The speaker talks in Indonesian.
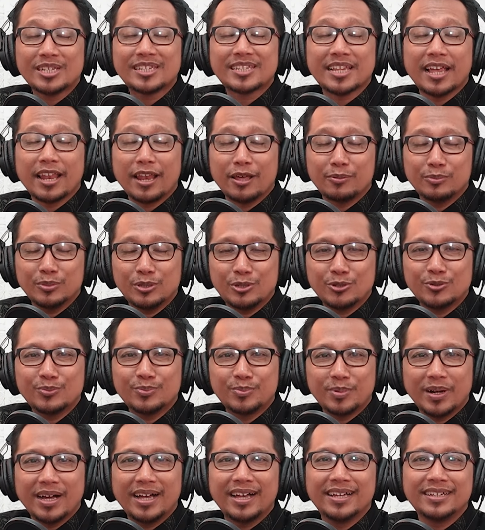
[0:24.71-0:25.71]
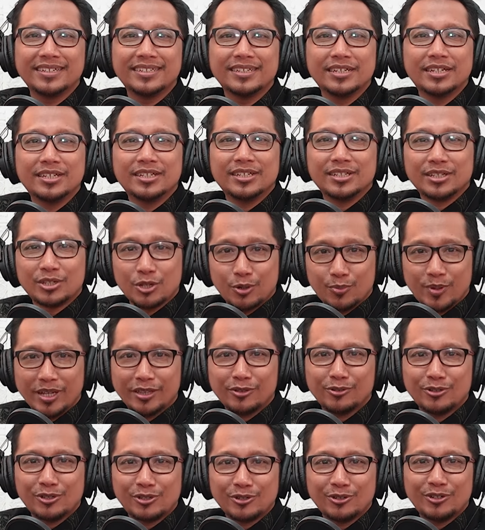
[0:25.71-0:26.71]
Salam jumpa,
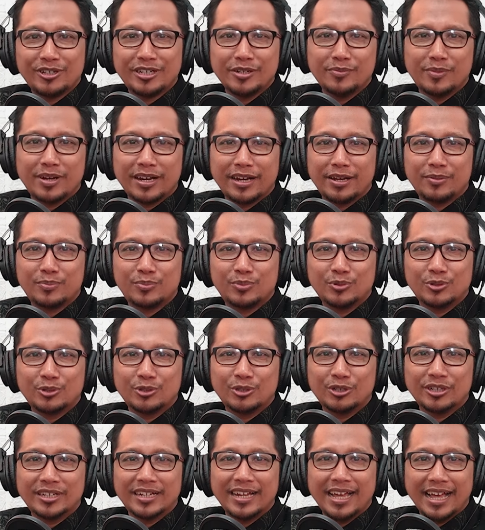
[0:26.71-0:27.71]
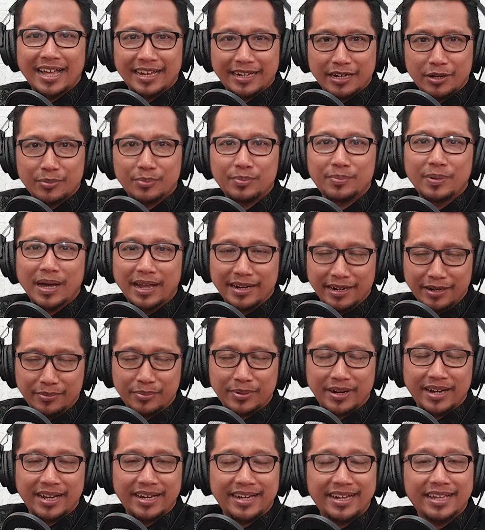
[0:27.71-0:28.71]
sobat unsut dimanapun ada anda
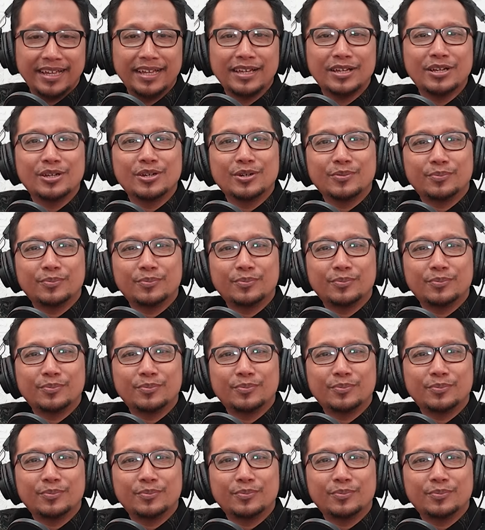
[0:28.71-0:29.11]
berada.